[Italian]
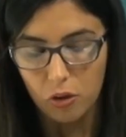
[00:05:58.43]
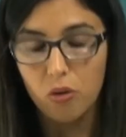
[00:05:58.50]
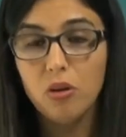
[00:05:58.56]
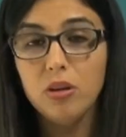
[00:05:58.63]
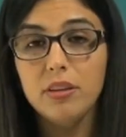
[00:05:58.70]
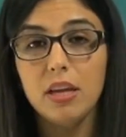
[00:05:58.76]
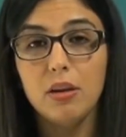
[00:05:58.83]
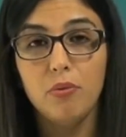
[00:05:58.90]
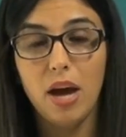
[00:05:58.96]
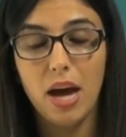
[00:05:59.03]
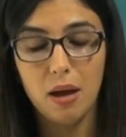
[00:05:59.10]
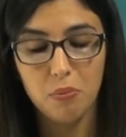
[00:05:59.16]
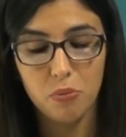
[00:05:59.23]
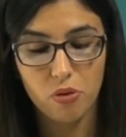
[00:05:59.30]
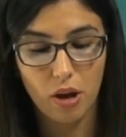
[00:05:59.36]

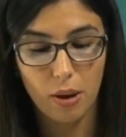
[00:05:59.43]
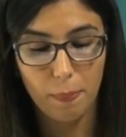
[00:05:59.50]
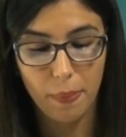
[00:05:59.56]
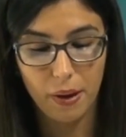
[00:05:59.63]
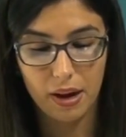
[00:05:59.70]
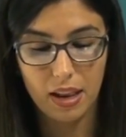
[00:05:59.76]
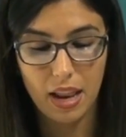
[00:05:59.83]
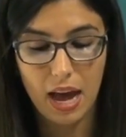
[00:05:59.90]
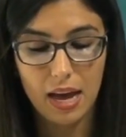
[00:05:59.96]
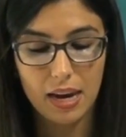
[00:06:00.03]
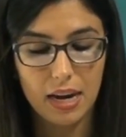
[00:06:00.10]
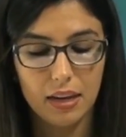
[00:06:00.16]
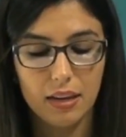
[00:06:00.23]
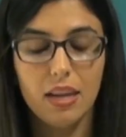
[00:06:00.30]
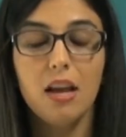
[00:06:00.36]
Continuiamo a
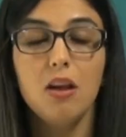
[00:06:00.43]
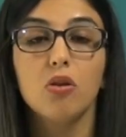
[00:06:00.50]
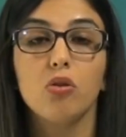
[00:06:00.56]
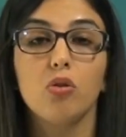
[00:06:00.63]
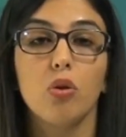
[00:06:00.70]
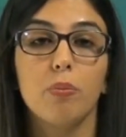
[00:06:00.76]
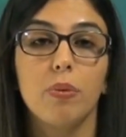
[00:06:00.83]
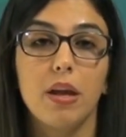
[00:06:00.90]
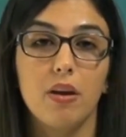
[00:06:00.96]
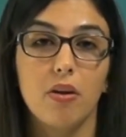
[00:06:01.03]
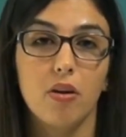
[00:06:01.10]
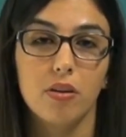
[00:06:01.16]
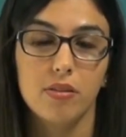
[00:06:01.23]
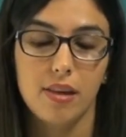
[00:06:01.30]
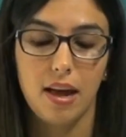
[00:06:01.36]
parlare dell'Ottobre
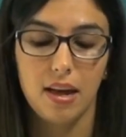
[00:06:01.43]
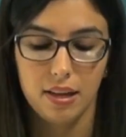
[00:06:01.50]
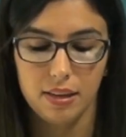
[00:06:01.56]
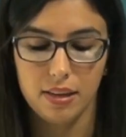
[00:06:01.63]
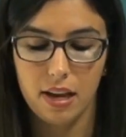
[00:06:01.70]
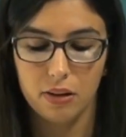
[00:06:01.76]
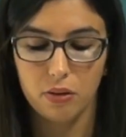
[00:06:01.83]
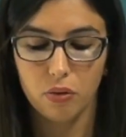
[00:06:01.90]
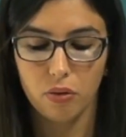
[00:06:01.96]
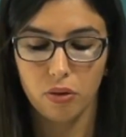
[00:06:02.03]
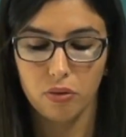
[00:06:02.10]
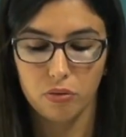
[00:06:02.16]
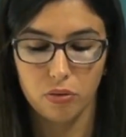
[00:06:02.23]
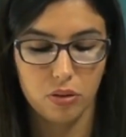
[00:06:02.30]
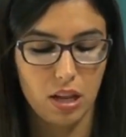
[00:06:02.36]
Rosa. Nel
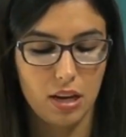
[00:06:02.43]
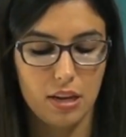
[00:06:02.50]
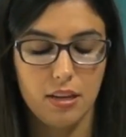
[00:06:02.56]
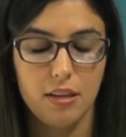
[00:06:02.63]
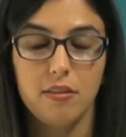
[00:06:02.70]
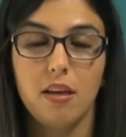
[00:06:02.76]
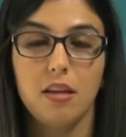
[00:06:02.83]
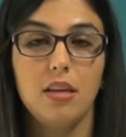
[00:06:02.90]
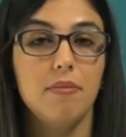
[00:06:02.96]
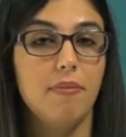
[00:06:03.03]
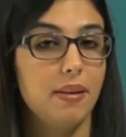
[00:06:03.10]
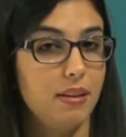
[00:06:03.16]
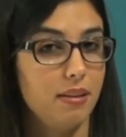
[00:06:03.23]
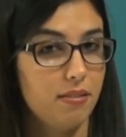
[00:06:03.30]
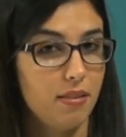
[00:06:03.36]
corso dell'iniziativa di